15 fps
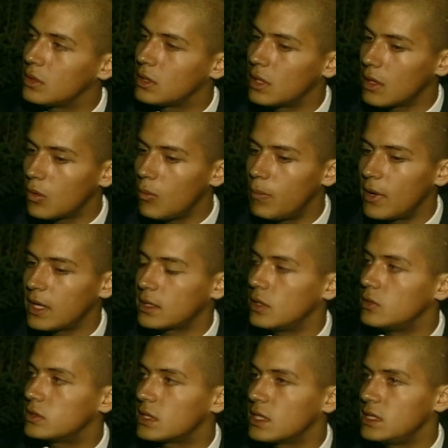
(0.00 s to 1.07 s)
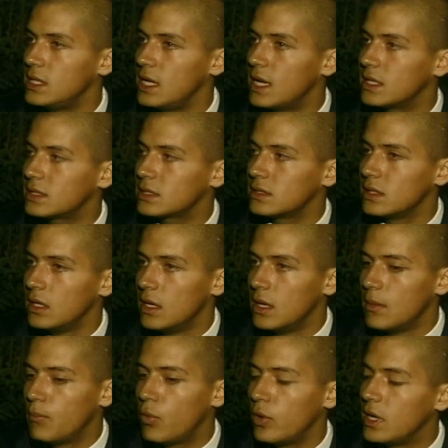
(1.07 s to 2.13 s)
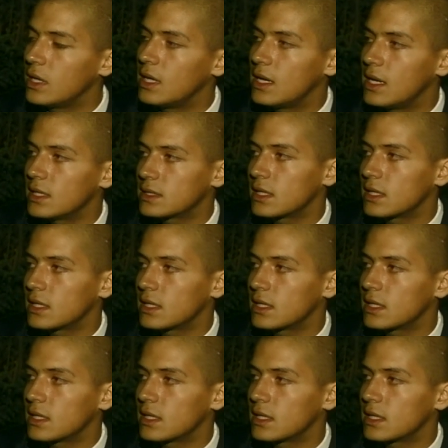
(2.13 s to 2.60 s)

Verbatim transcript: que comparta nuestras ideas políticas